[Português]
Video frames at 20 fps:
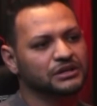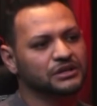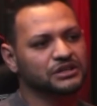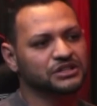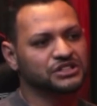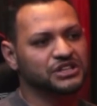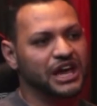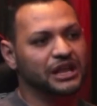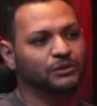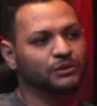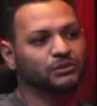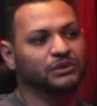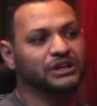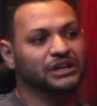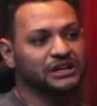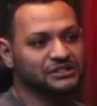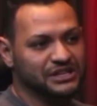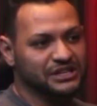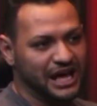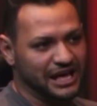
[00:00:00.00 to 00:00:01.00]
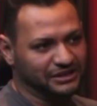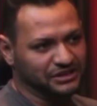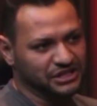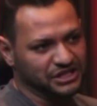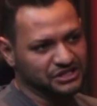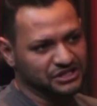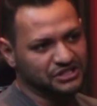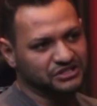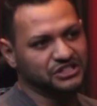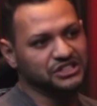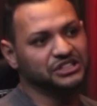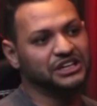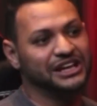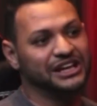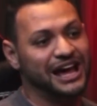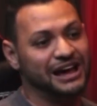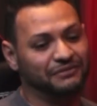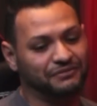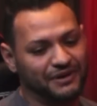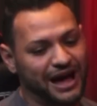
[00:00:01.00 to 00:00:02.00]
que já eram grandes artistas, que
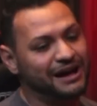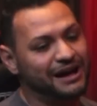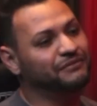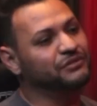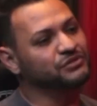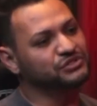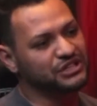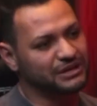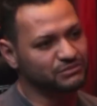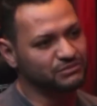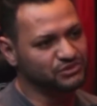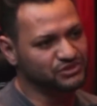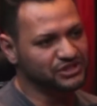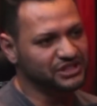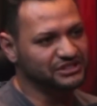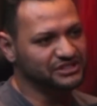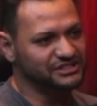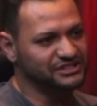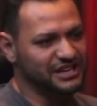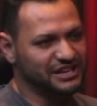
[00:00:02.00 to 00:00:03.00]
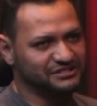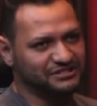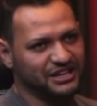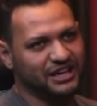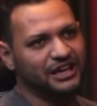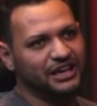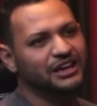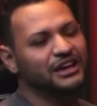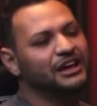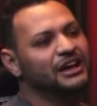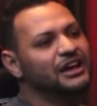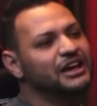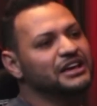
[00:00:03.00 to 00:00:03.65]
Chitãozinho. gravavam já a música de Zezé.